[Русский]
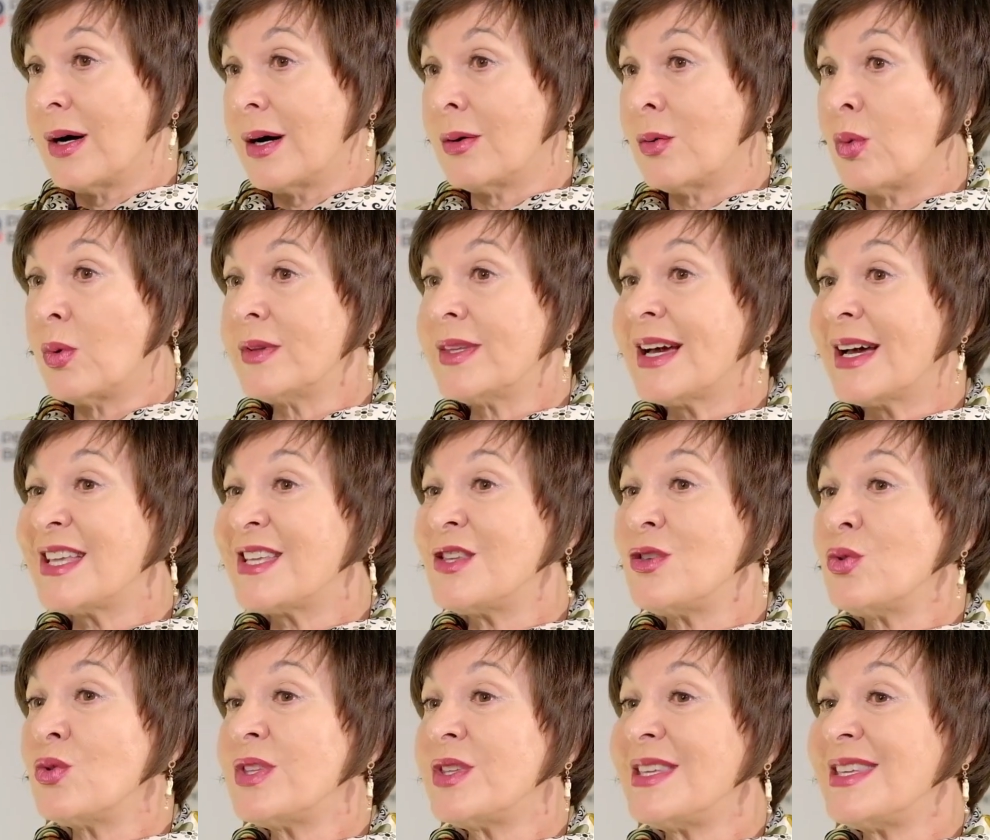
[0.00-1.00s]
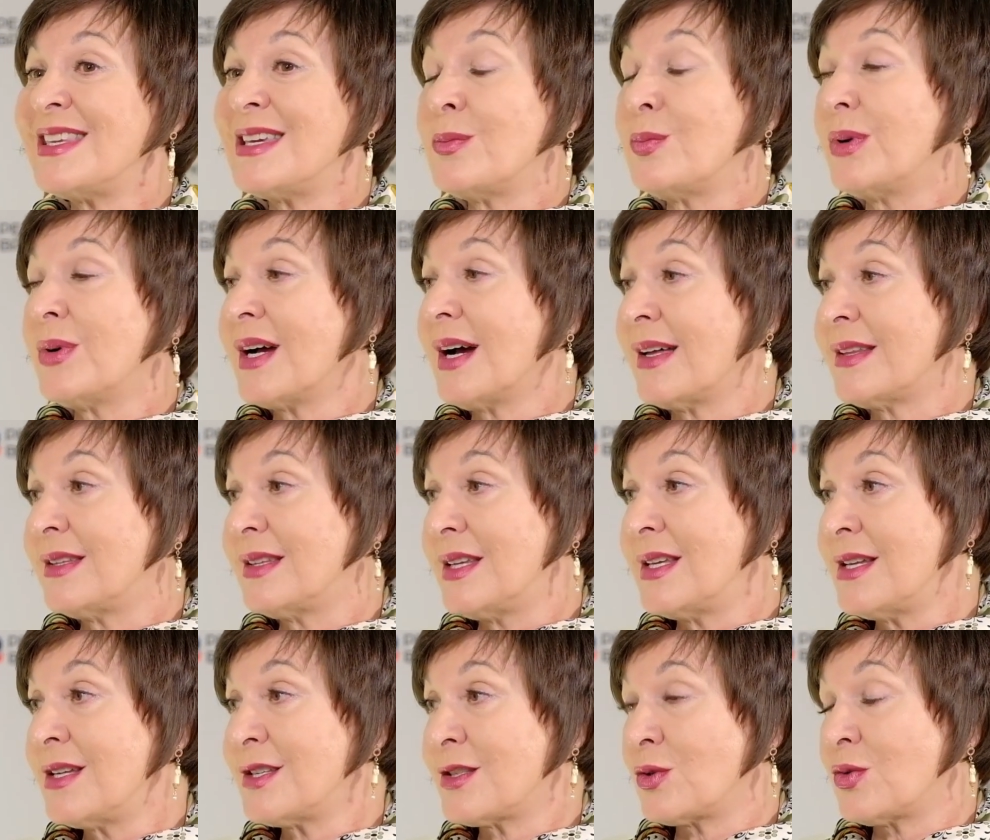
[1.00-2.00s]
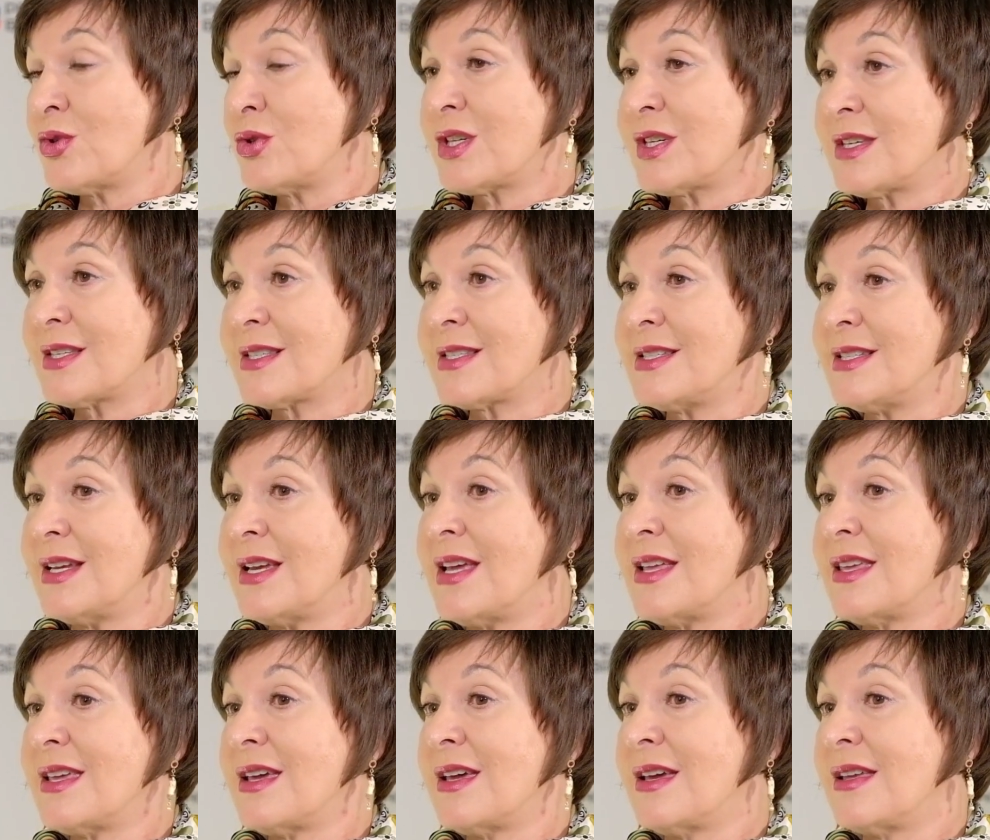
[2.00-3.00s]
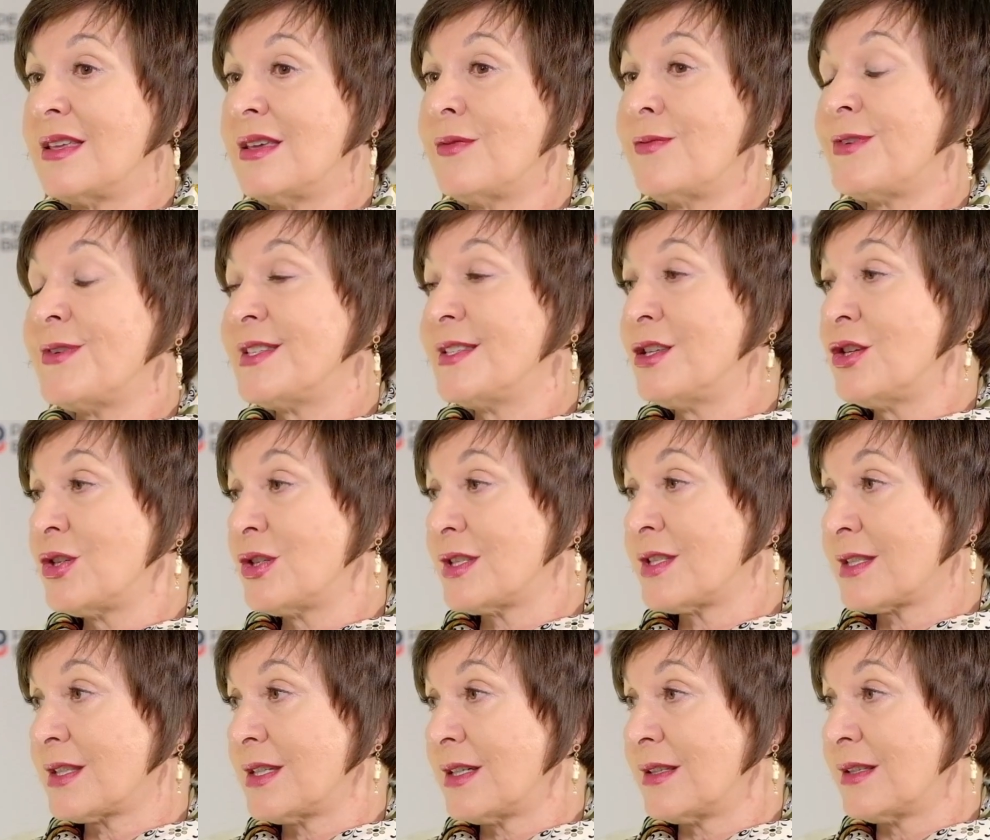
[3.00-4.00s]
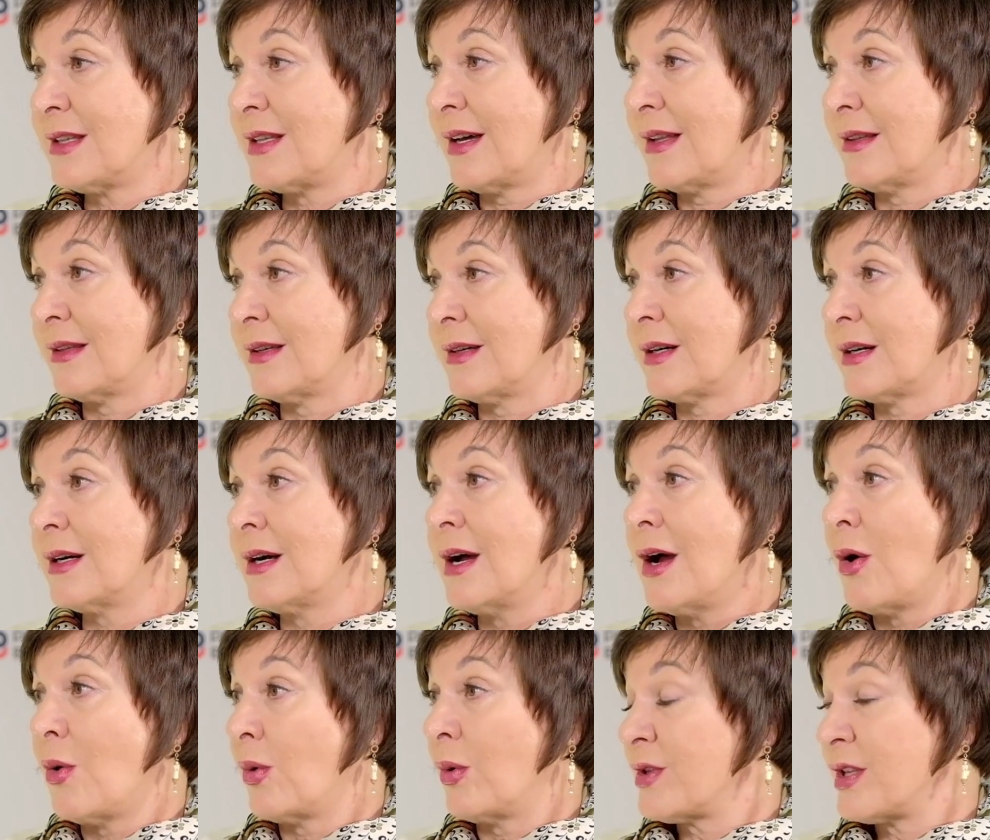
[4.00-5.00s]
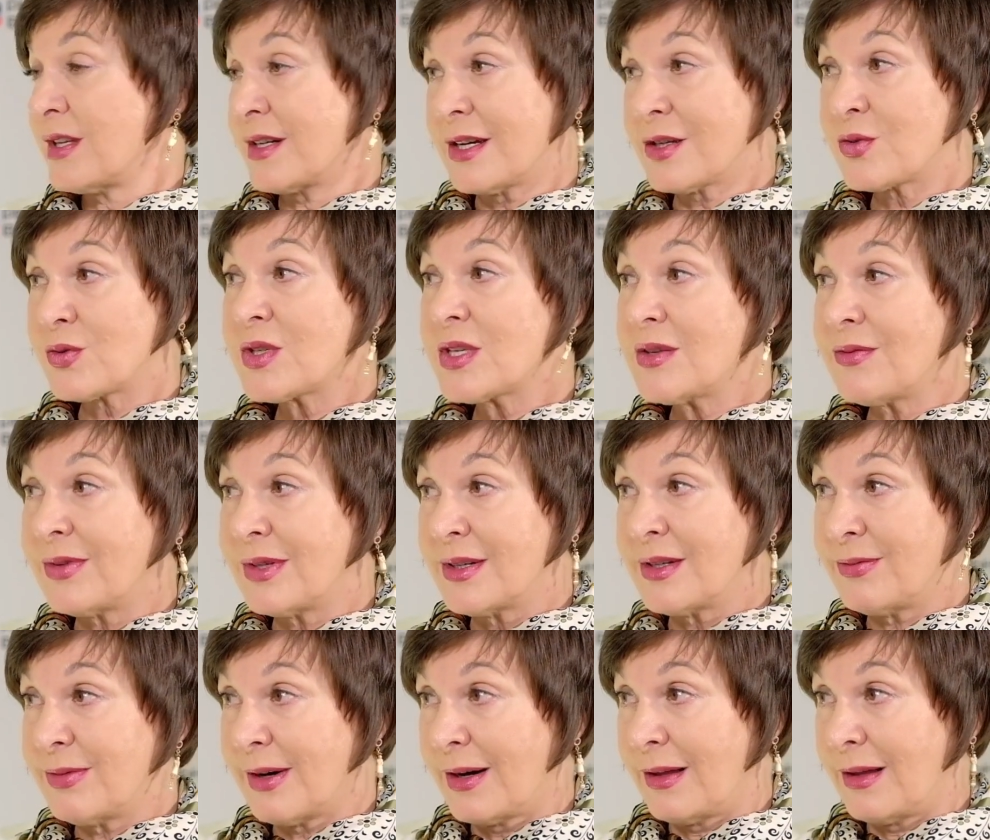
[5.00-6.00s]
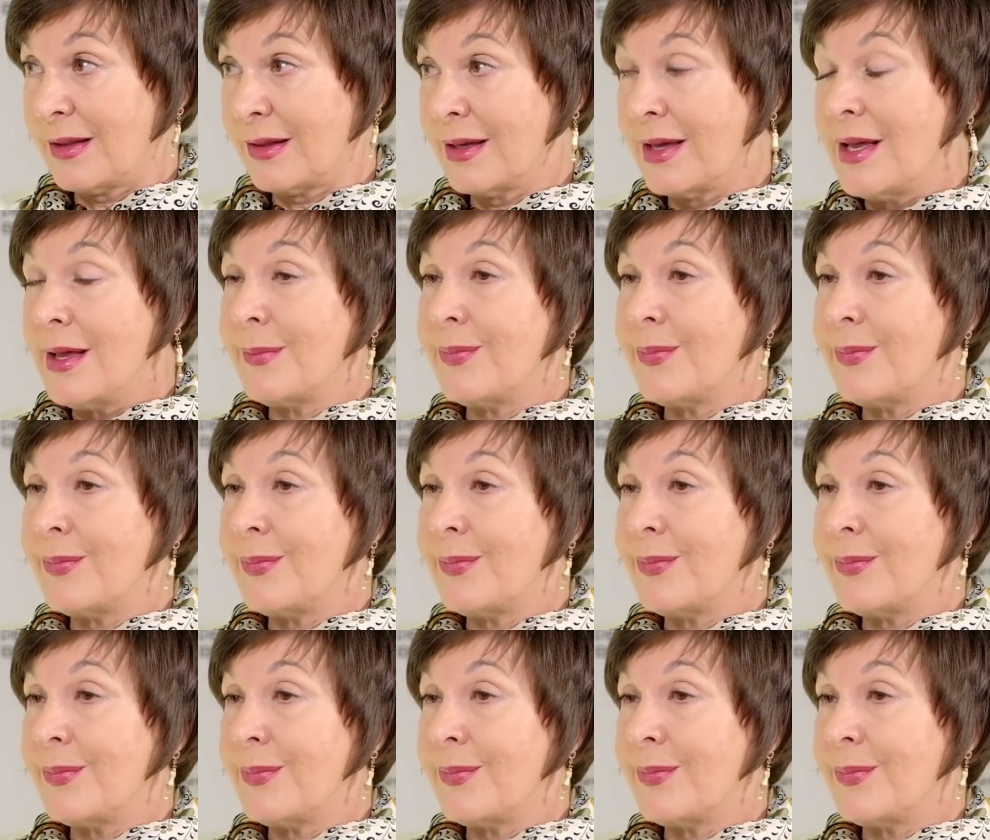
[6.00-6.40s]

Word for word: А, он отнюдь не богатырь с точки зрения не физических данных, он ни разу не воевал,